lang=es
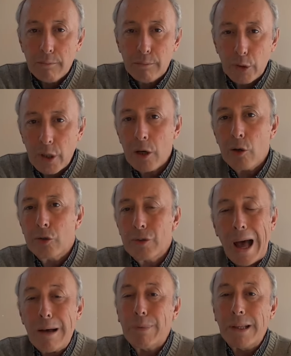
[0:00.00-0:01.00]
Ponernos
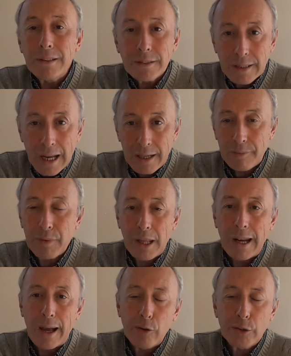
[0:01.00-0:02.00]
a pensar
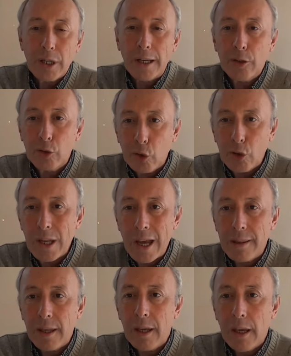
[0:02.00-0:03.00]
en la otra
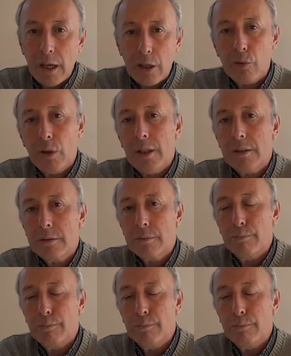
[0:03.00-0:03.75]
historia de héroes,